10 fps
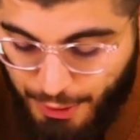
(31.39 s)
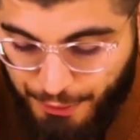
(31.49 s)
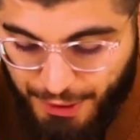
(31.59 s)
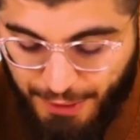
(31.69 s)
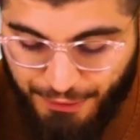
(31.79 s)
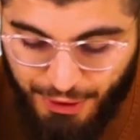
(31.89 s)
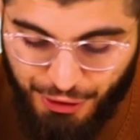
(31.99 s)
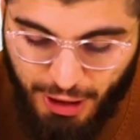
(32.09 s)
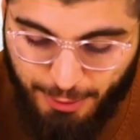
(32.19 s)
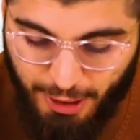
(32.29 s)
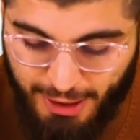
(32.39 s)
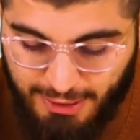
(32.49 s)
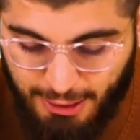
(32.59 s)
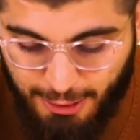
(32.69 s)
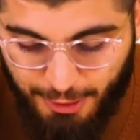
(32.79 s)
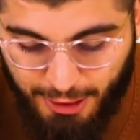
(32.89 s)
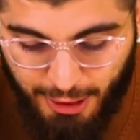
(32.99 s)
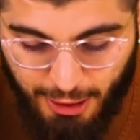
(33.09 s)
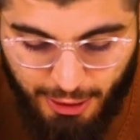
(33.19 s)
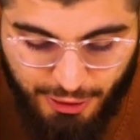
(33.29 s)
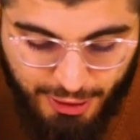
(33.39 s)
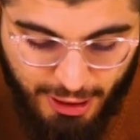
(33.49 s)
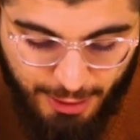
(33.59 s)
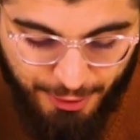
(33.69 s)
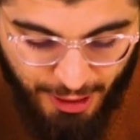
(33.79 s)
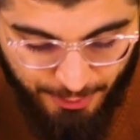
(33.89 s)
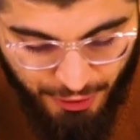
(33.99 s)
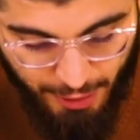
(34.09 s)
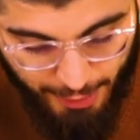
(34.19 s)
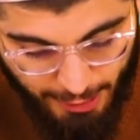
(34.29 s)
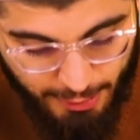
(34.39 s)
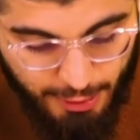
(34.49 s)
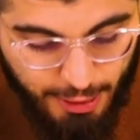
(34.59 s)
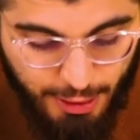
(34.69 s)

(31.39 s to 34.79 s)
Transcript: Ve fi tefsiri şey Ebil Hasanil Bikri akracı Deylemi demiş. Evet.